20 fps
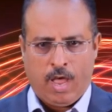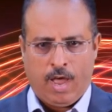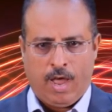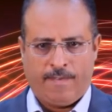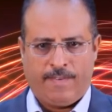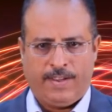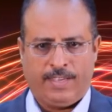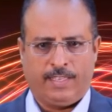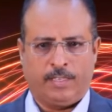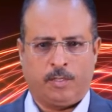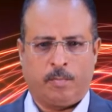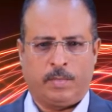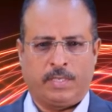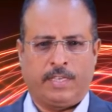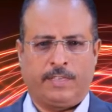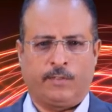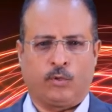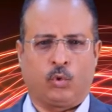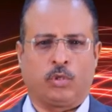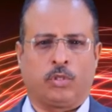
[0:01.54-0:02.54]
أفادت
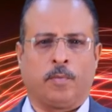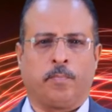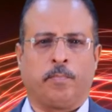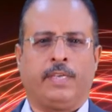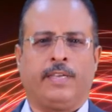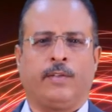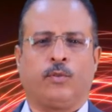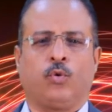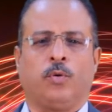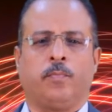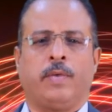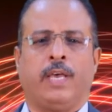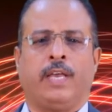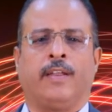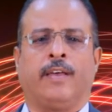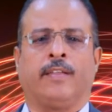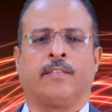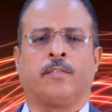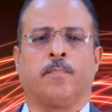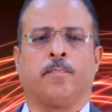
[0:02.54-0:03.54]
مصادر طبية
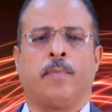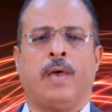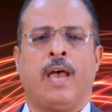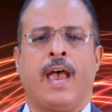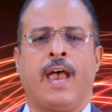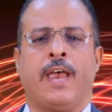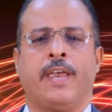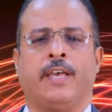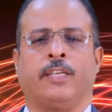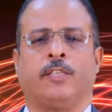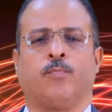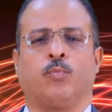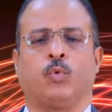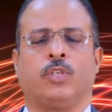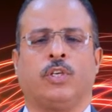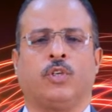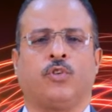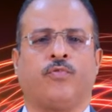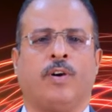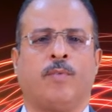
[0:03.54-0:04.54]
بأن أطباء هيئة
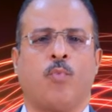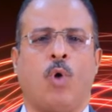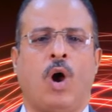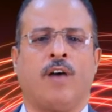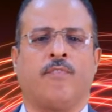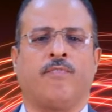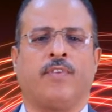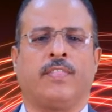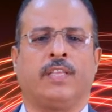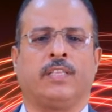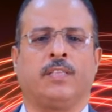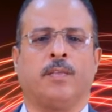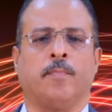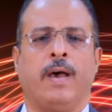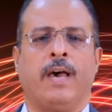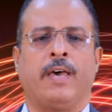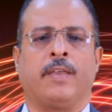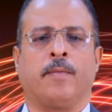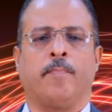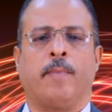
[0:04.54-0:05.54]
مستشفى محافظة
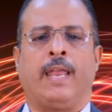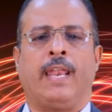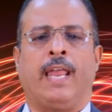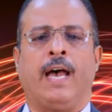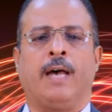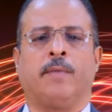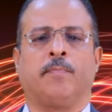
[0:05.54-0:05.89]
مأرب العام